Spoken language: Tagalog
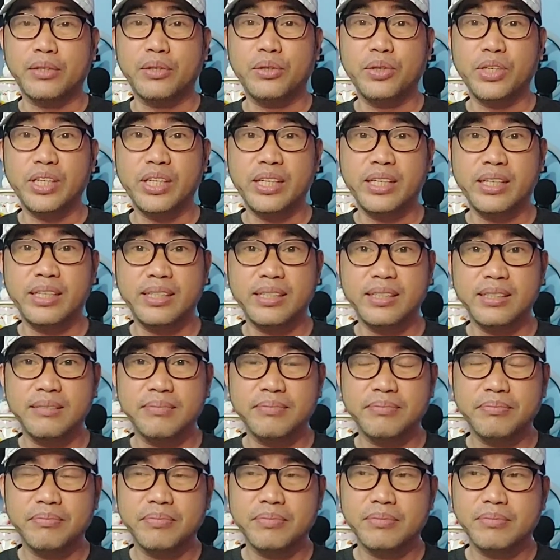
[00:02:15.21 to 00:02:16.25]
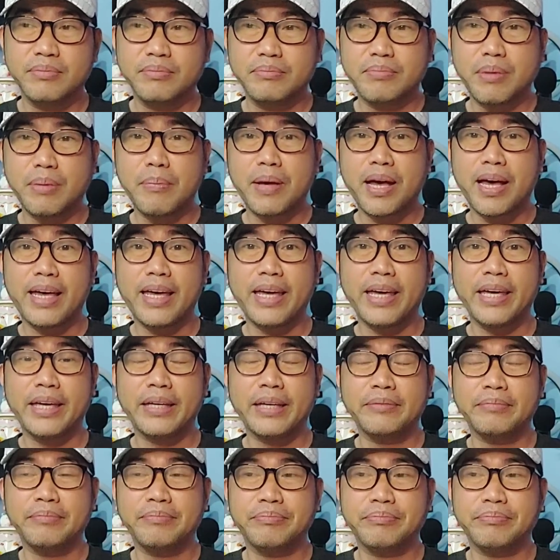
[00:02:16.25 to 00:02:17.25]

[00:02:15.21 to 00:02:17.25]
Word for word: Hoy, babae,